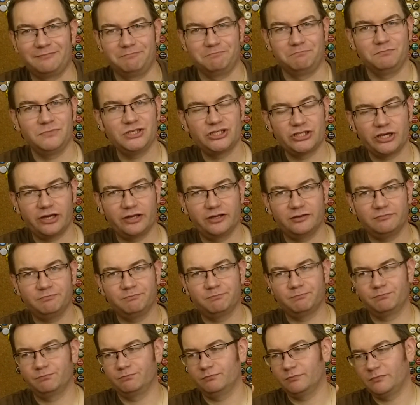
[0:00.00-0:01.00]
Mi się
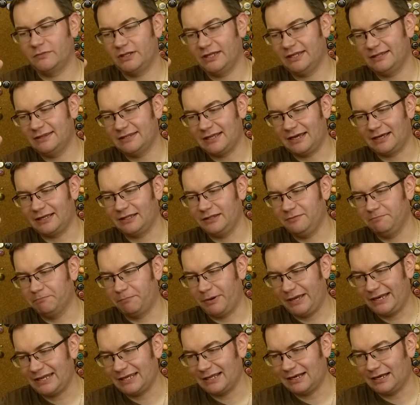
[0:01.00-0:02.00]
mm, jednak
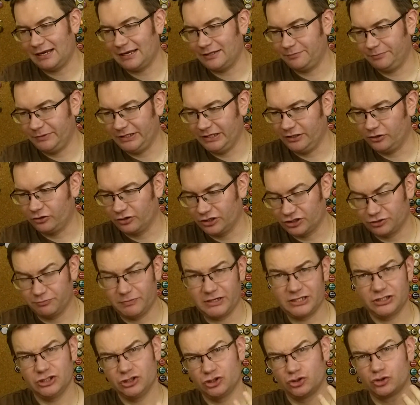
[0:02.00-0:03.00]
Imperial IPA kojarzy
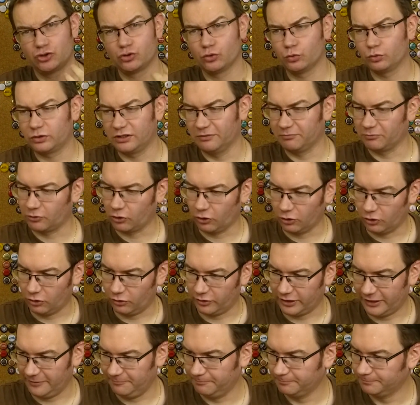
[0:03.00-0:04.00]
bardziej z żółtym
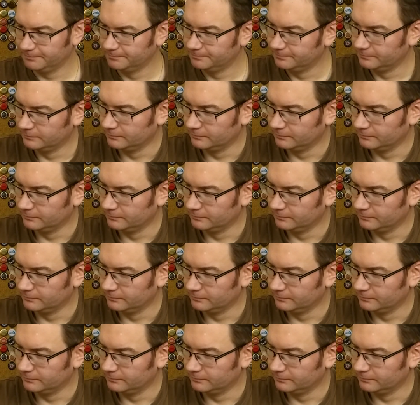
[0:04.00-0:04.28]
kolorem